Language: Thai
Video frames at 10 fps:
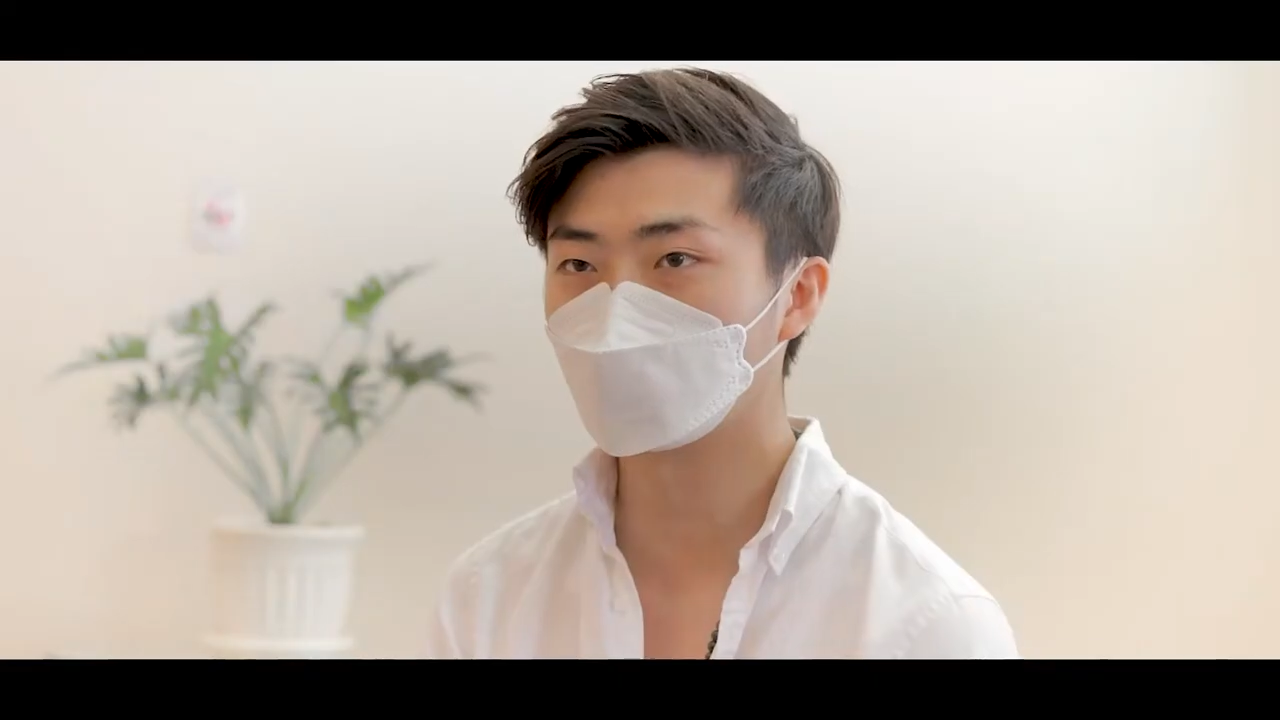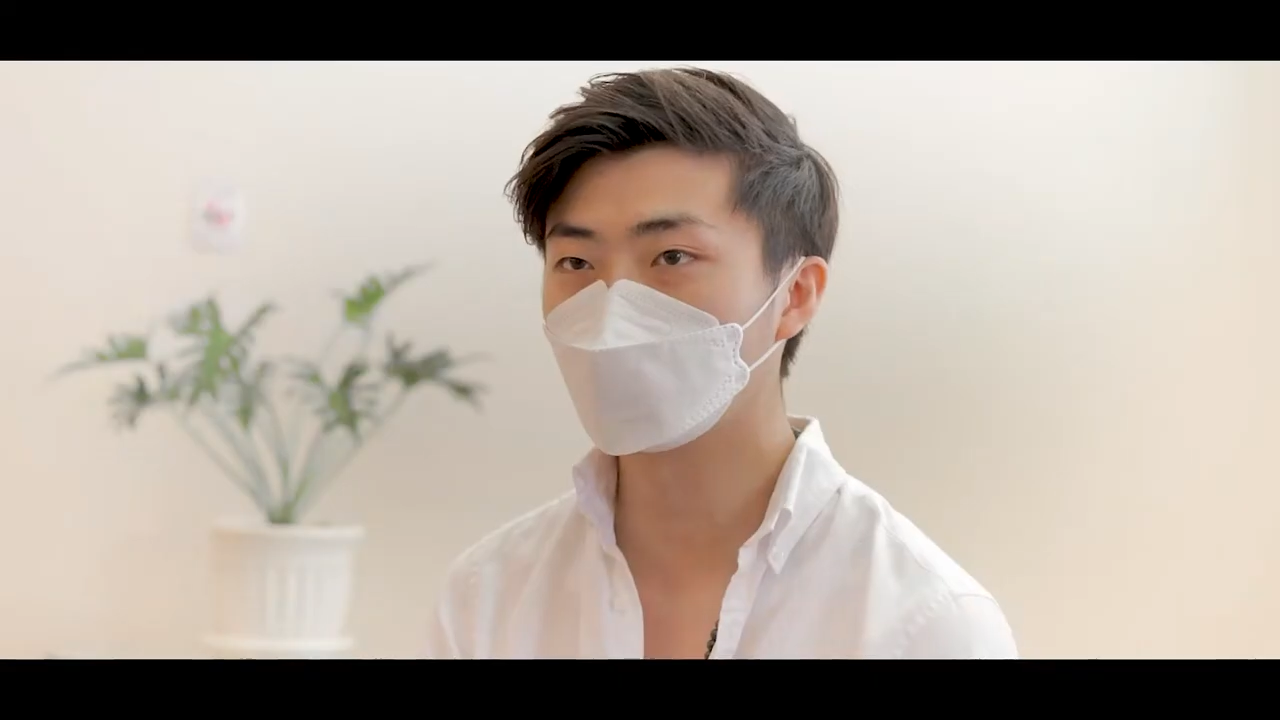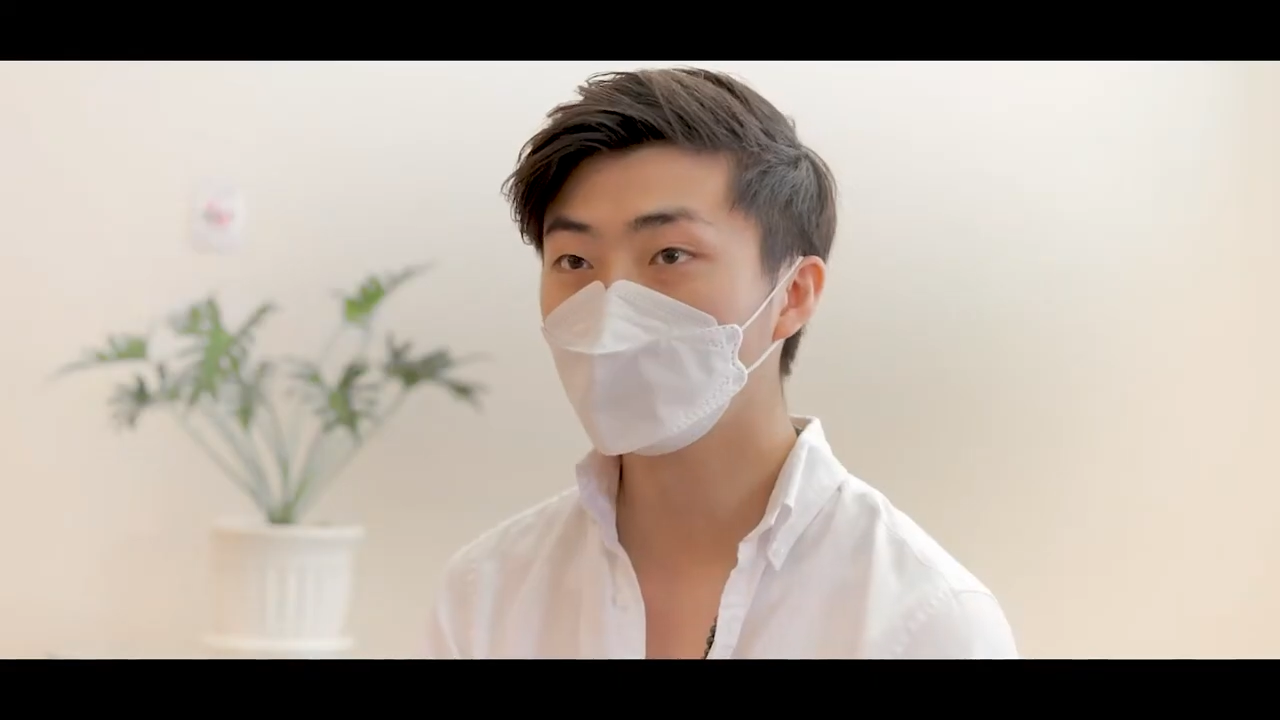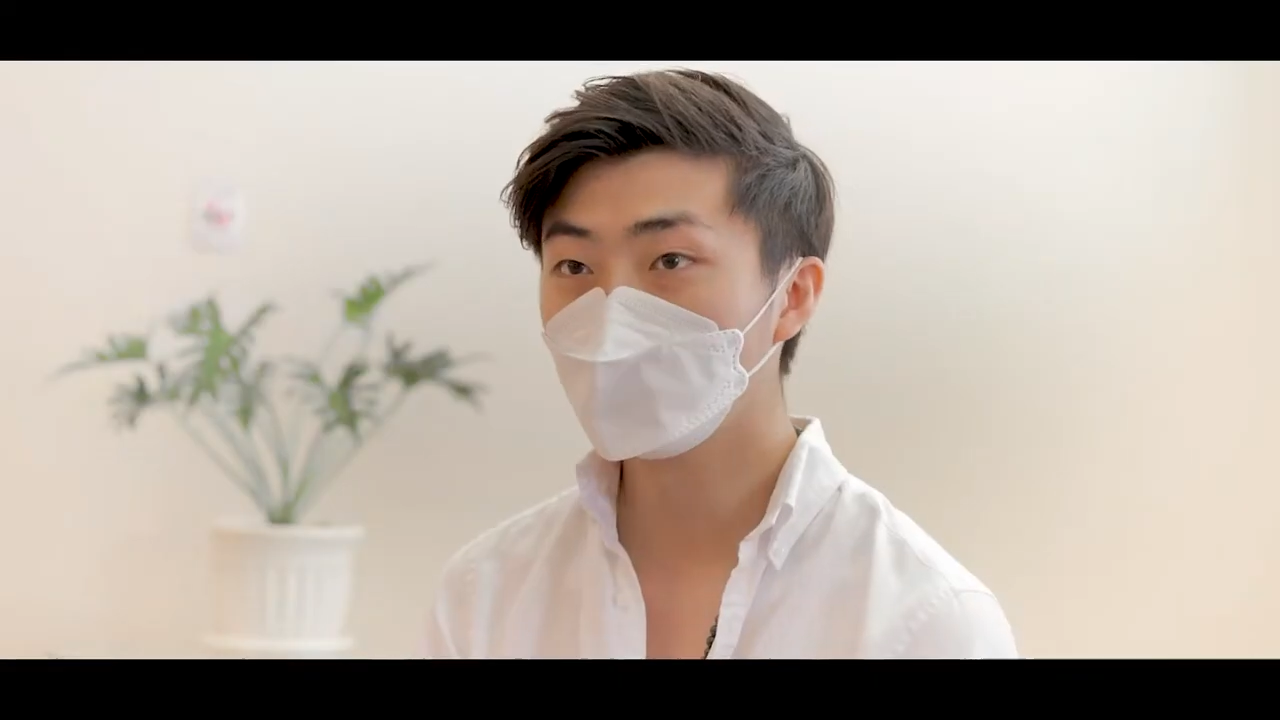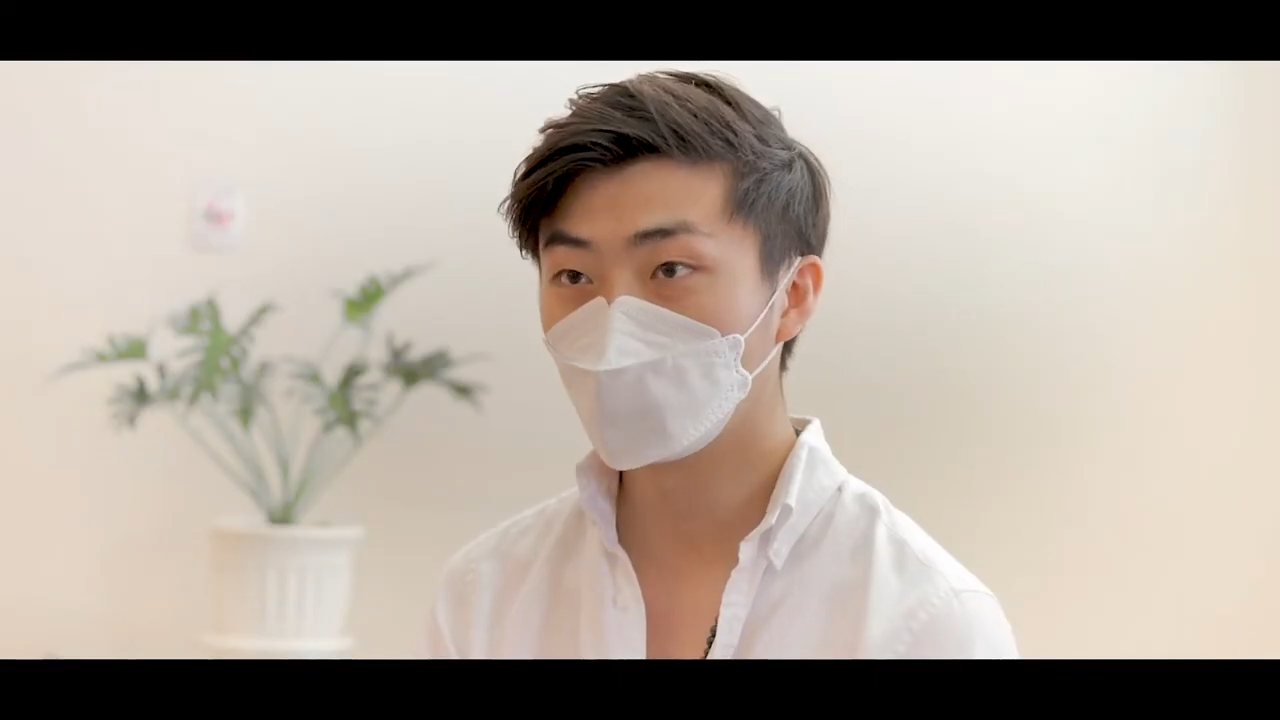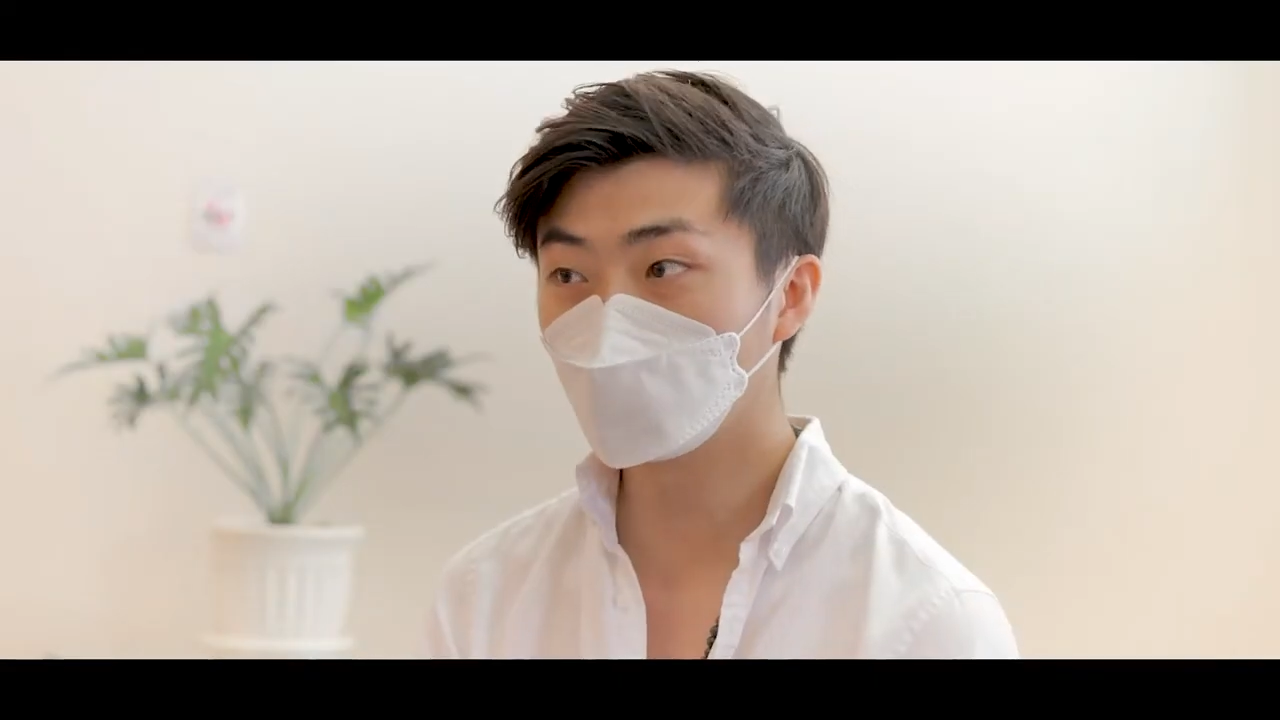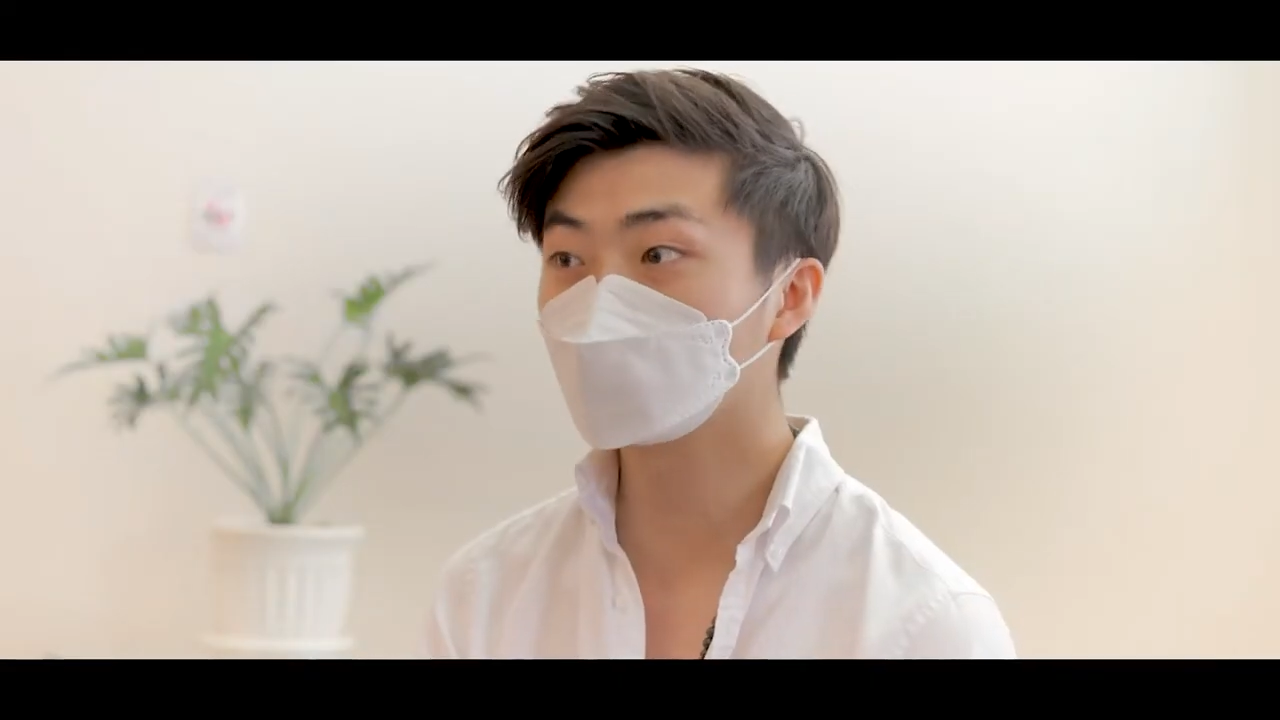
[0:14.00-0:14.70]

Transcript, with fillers: วครับร